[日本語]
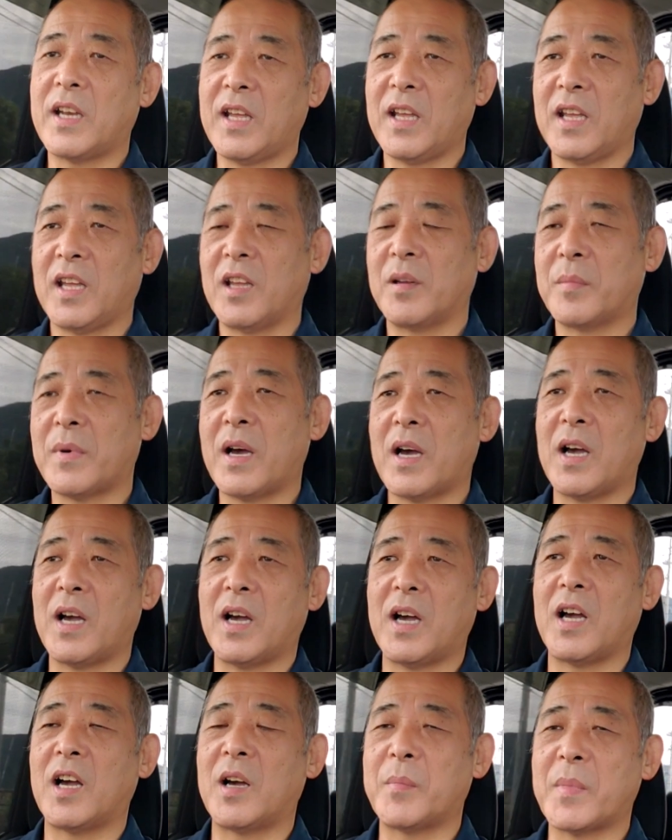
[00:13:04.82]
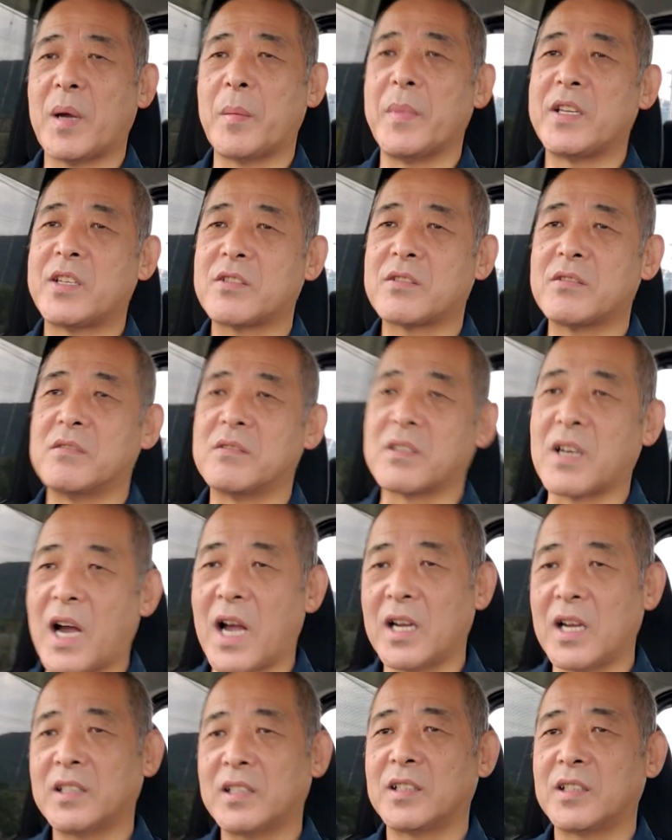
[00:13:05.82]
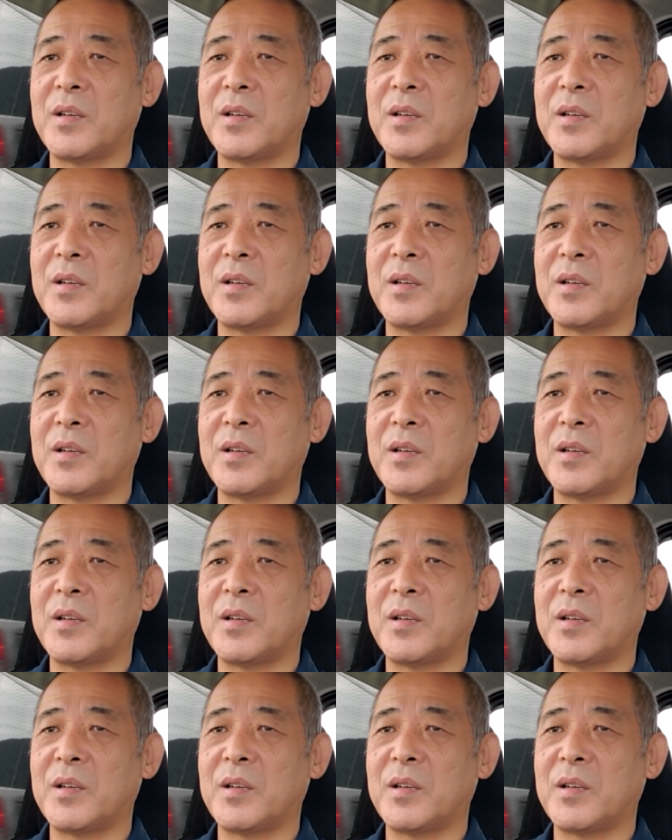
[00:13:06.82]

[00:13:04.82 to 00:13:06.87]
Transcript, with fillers: ね、まあ、まあ、飯食うか、